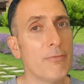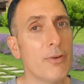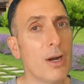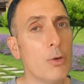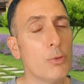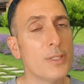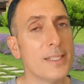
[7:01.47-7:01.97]

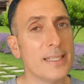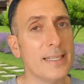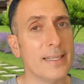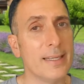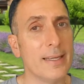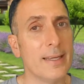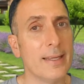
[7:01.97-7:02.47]
voir aussi
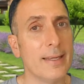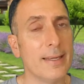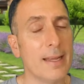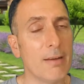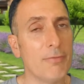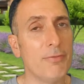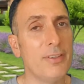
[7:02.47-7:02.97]

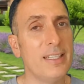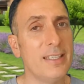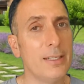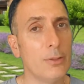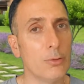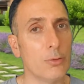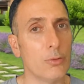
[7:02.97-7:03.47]
la
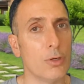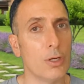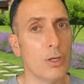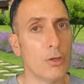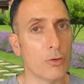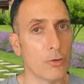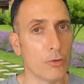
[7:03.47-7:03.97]
vidéo
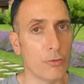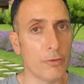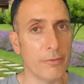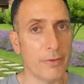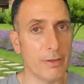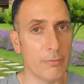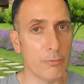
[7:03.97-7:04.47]
que je
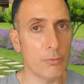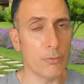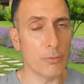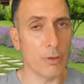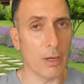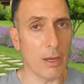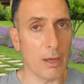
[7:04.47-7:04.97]
vais vous
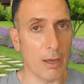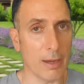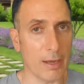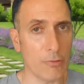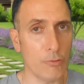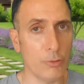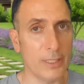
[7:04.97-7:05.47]

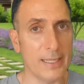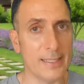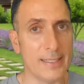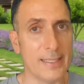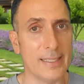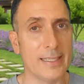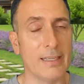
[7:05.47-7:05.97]
rajouter
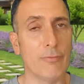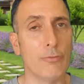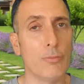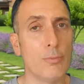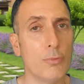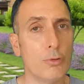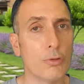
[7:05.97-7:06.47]
ici qui vous
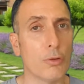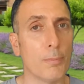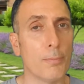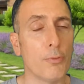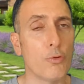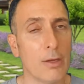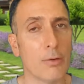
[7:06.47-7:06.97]
montre
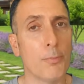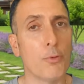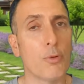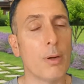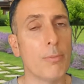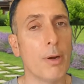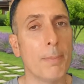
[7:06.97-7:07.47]

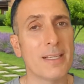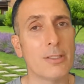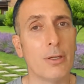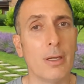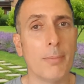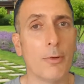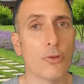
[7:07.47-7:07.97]
pourquoi moi
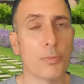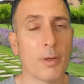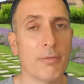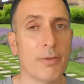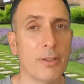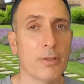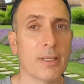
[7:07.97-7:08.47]
personnellement je
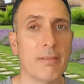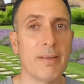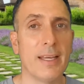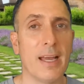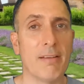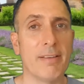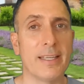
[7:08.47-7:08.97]
préfère
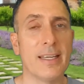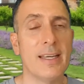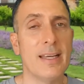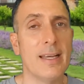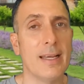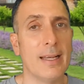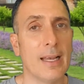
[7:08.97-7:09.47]
travailler avec
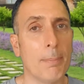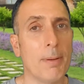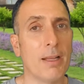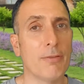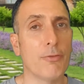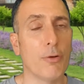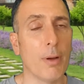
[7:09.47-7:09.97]
la
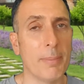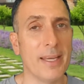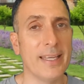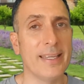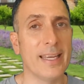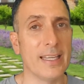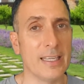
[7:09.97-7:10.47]
plateforme
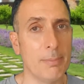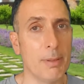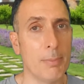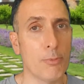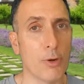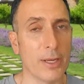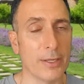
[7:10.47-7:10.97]
américaine
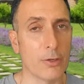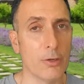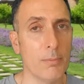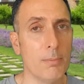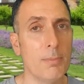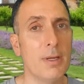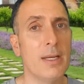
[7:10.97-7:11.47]
eBay.com